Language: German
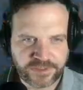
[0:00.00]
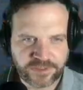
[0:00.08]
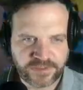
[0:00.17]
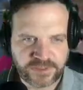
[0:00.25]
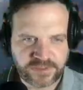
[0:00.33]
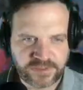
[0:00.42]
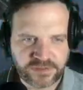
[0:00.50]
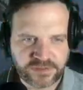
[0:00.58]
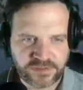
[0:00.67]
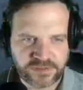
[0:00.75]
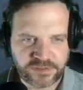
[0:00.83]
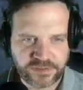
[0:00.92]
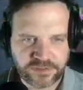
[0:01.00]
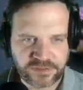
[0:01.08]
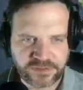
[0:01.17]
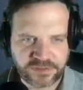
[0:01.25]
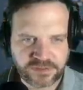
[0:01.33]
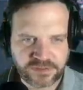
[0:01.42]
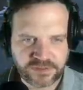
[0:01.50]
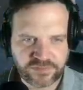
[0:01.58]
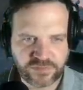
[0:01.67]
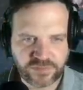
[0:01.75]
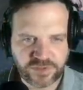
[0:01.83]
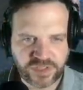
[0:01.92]
dann haben wir hier die
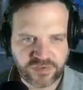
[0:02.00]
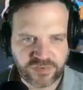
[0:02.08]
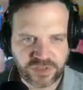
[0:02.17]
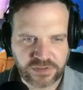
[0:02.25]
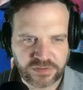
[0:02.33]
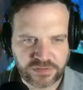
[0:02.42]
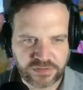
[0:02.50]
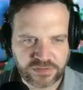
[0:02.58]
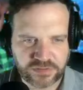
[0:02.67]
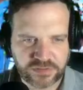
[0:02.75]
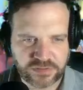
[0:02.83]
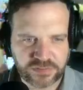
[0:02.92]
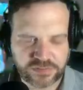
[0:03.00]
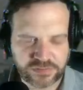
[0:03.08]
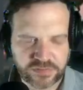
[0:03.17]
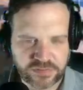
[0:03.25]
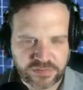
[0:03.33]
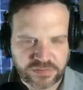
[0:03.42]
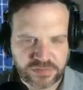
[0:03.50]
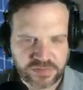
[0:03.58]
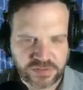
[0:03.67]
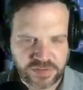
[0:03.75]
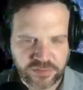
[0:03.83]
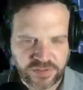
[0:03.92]
Food Area.
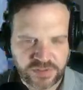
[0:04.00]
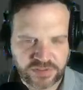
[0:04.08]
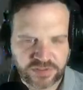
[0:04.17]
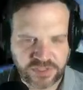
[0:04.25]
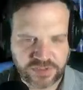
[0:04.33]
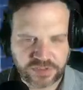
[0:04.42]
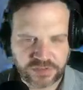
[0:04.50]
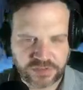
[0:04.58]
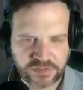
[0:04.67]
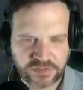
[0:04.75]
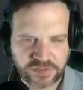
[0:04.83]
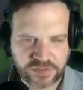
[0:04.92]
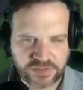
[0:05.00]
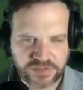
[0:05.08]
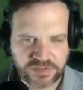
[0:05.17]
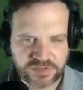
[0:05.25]
Ein paar Toiletten. Dann geht es